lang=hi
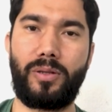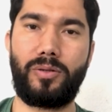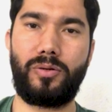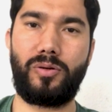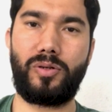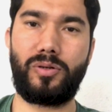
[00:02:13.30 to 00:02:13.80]

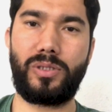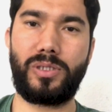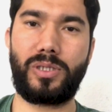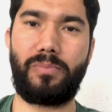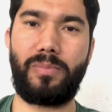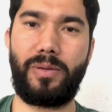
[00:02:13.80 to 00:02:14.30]
नॉ नॉर्थ
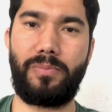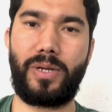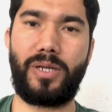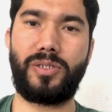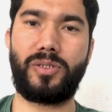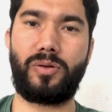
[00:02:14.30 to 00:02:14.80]
ईस्ट का मेन
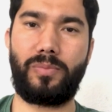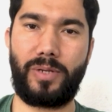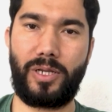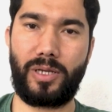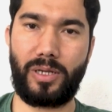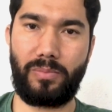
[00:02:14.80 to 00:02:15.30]
ब्रांच
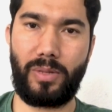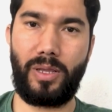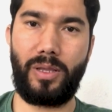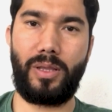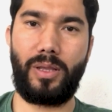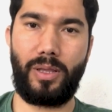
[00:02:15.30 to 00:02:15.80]
कोपेनहेगन में
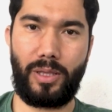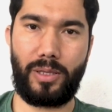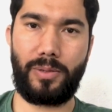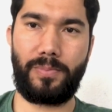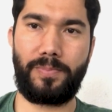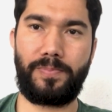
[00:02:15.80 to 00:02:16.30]

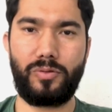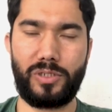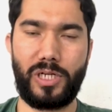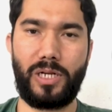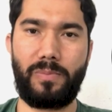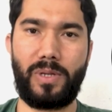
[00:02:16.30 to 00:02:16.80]
है
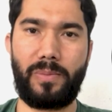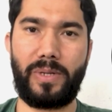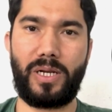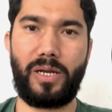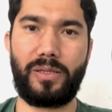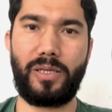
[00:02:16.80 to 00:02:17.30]
दूसरे नंबर पर
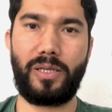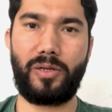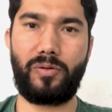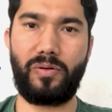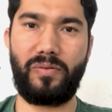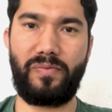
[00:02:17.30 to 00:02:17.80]
आते हैं
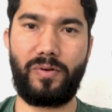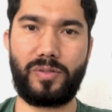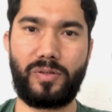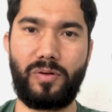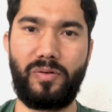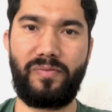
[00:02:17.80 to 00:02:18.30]
क्रून
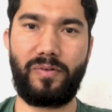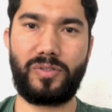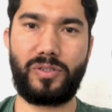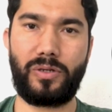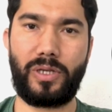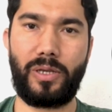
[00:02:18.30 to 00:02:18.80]
क्रोनफोस
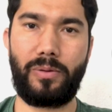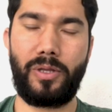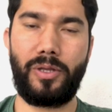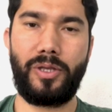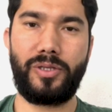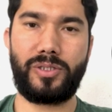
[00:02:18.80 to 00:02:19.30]
जो कि
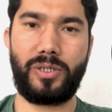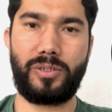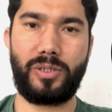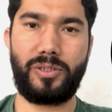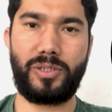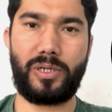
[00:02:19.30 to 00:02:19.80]

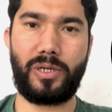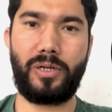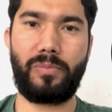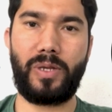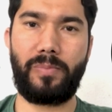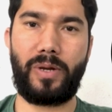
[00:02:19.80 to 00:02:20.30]
सेंट्रल
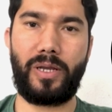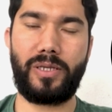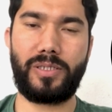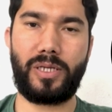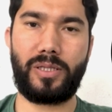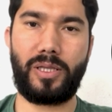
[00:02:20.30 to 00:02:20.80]
जटलैंड में पाए
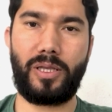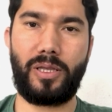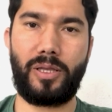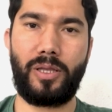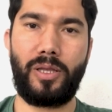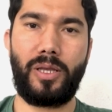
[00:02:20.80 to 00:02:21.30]
जाते
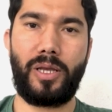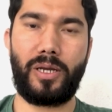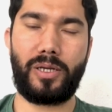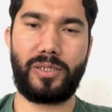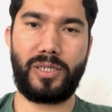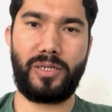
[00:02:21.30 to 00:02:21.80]
हैं
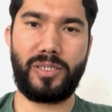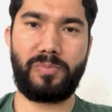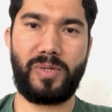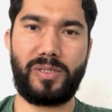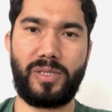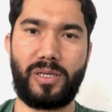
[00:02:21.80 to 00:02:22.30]
अगर डेनिश
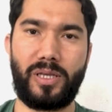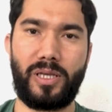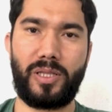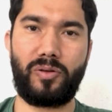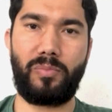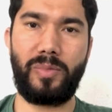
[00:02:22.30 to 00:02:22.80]
में इसे कहें
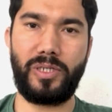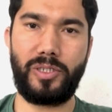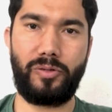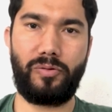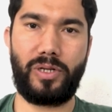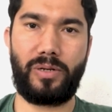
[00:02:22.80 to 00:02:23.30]
तो मिड
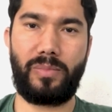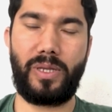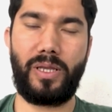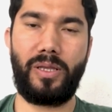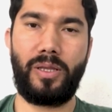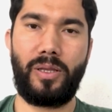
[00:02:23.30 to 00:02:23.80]
यूलन
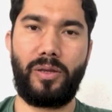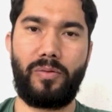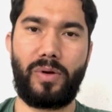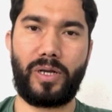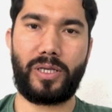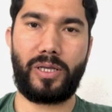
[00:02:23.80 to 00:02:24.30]
में
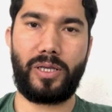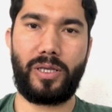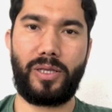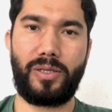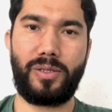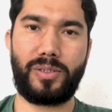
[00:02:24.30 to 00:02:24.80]
वाक़
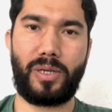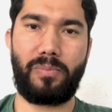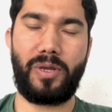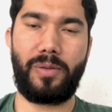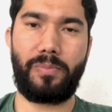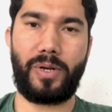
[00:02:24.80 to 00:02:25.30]
है इसका
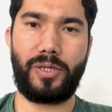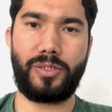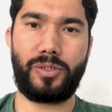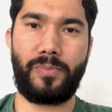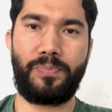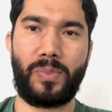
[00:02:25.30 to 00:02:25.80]
मेन ब्रांच